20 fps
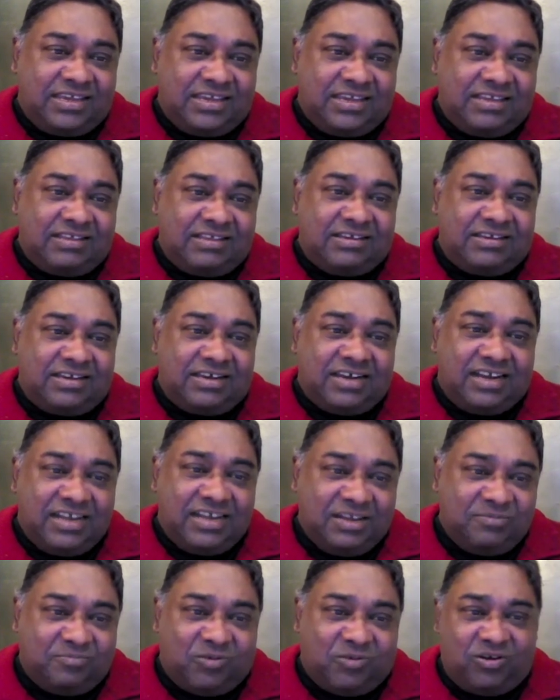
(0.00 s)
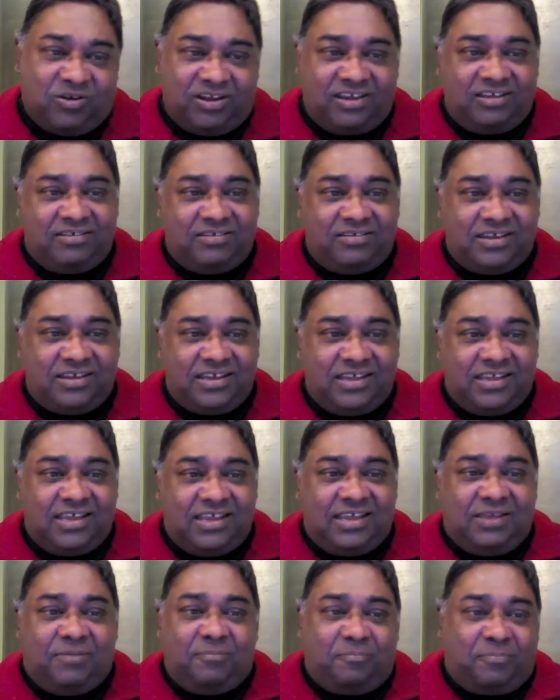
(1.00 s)
இது ஏர்லி மார்னிங்
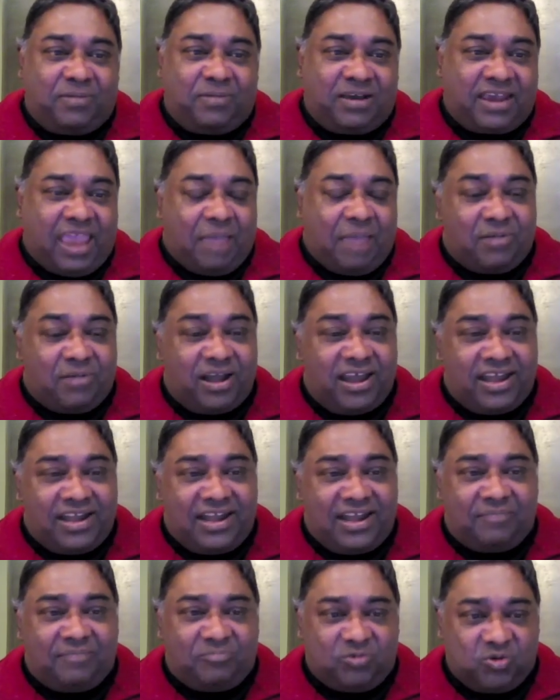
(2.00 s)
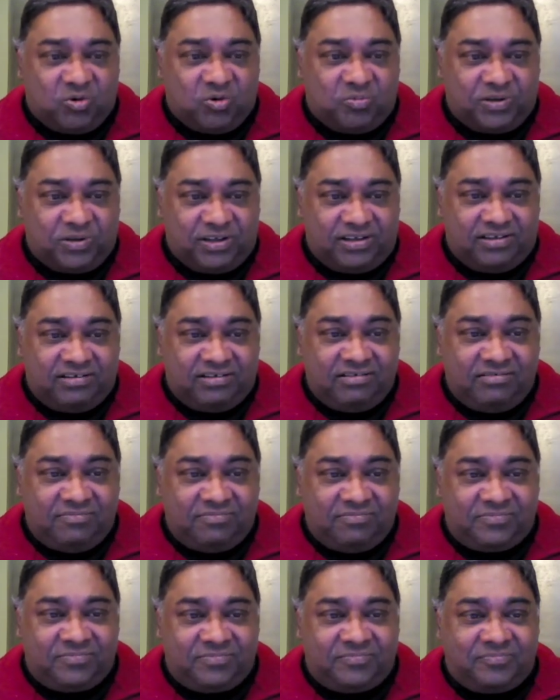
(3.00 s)
கேமரா எல்லாம் கூப்பிட்டு
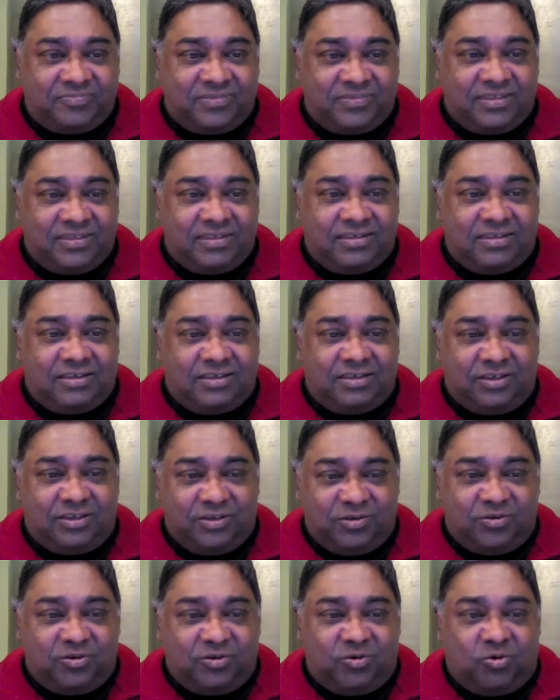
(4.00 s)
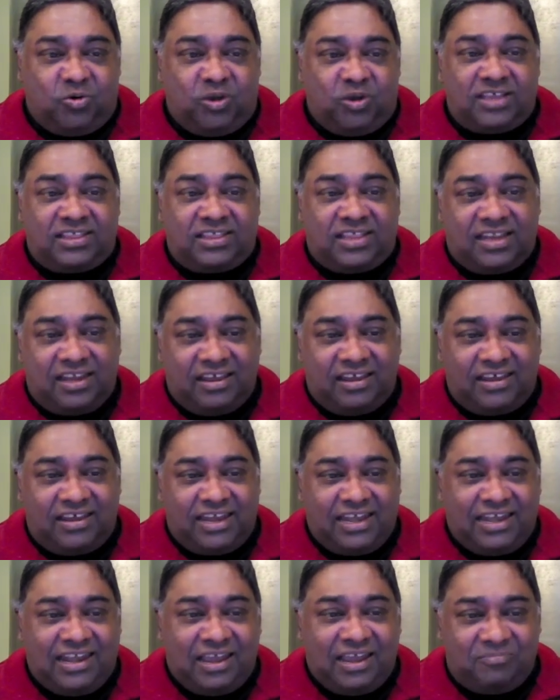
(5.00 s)
இன்னும் உலகத்துல
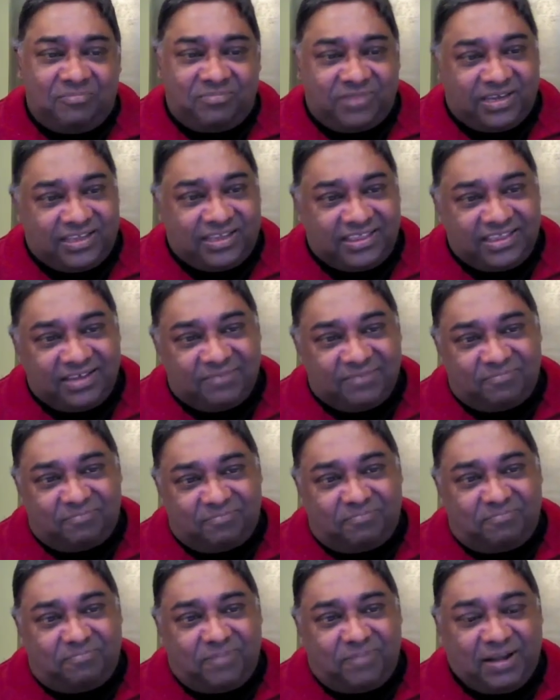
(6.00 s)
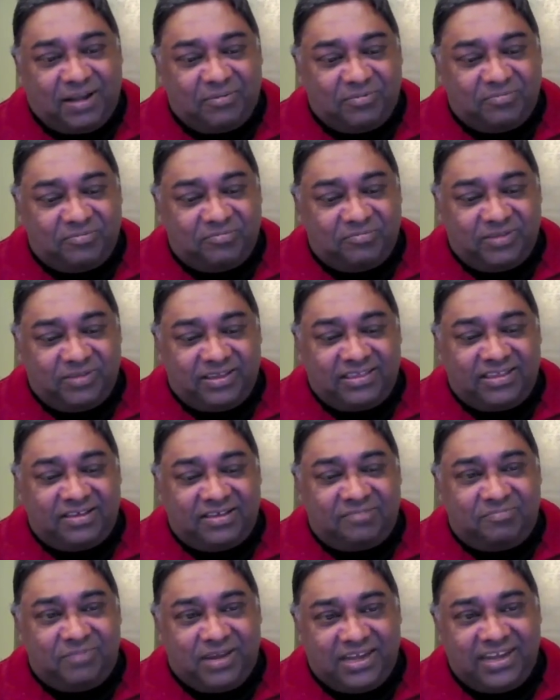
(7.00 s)
எல்லாம் இந்த படமும் இந்த
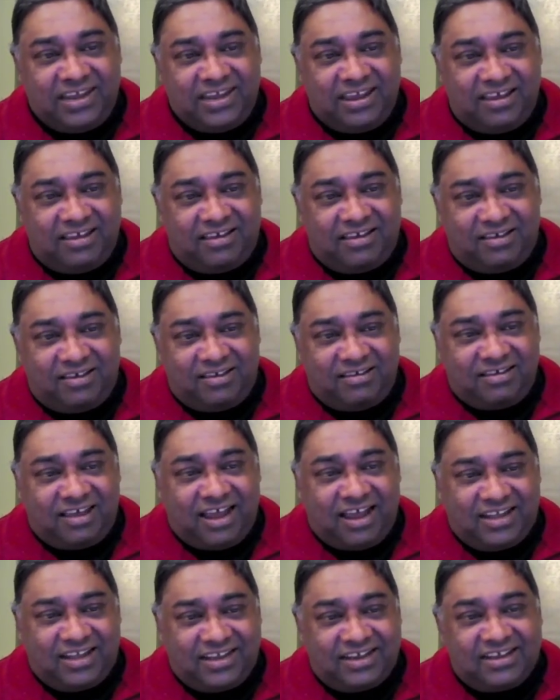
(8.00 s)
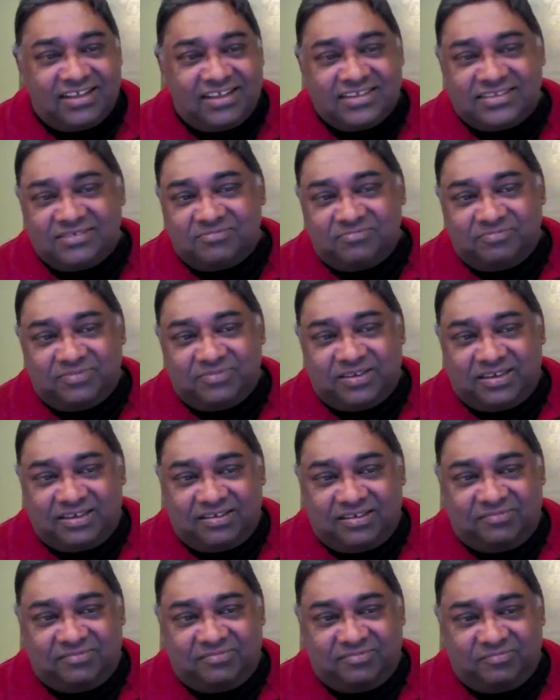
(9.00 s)
மீடியா ஆர்டிகல்ஸும்
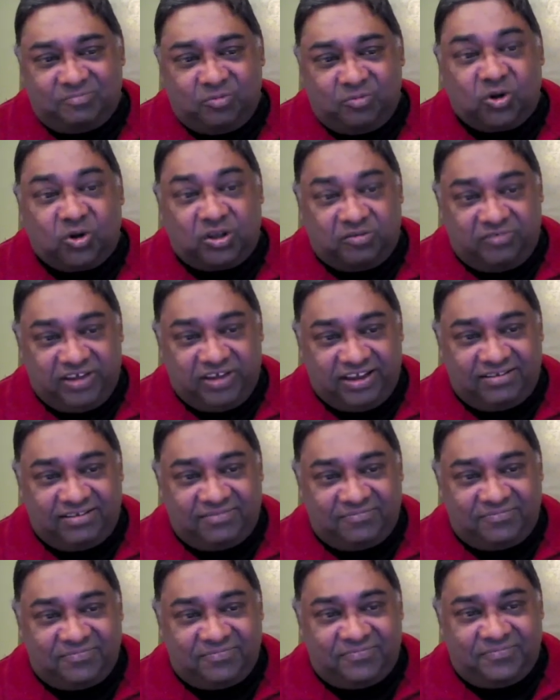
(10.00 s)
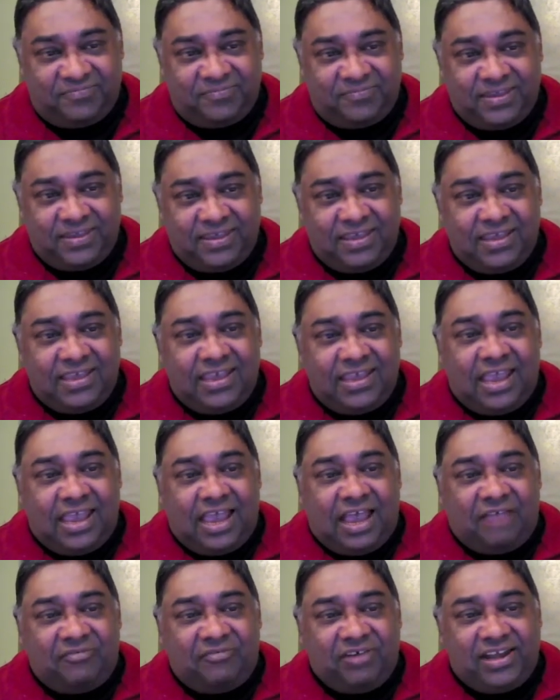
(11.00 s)
போட்டுவேன்
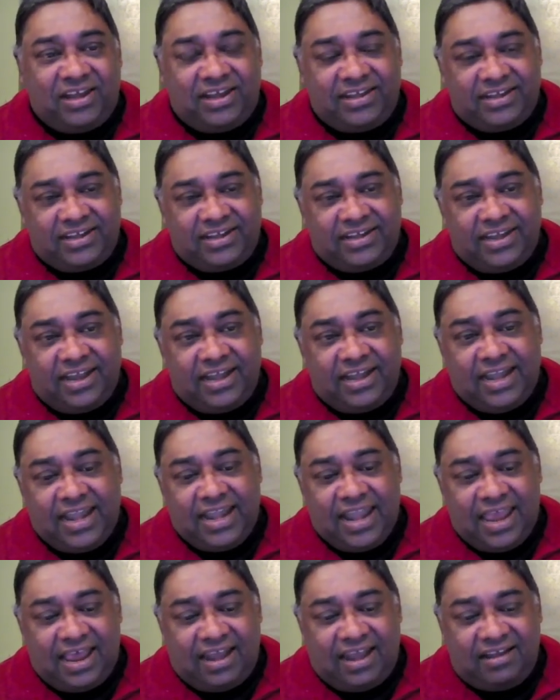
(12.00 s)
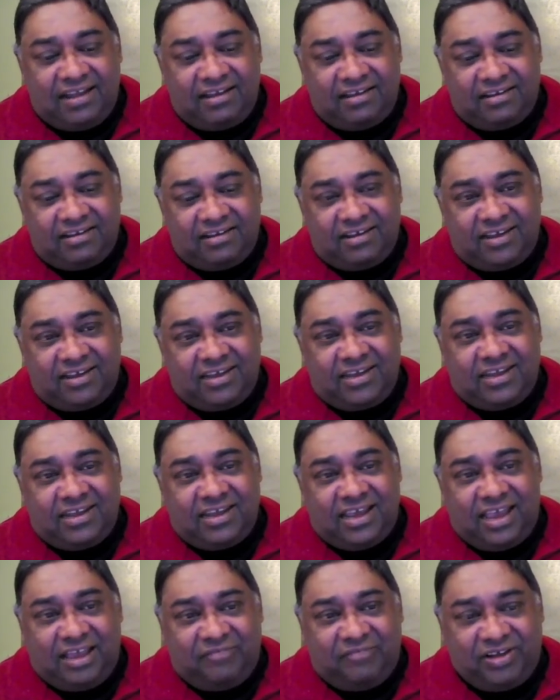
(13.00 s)
அவையில் என்னென்னா நான்
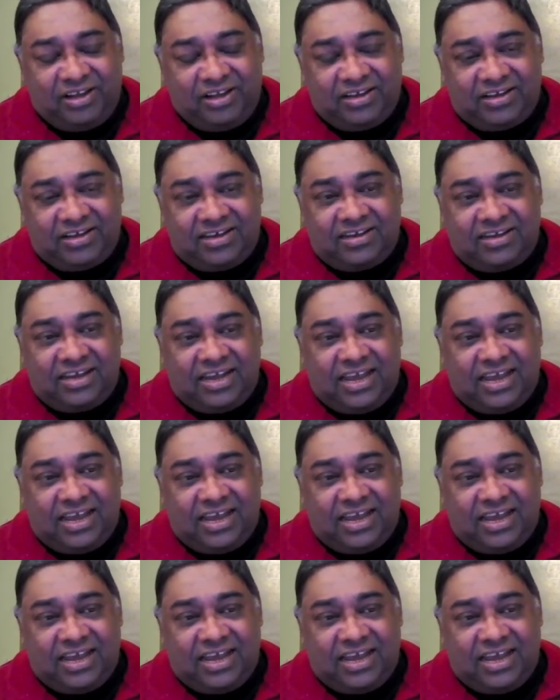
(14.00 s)
அவைகளுக்கு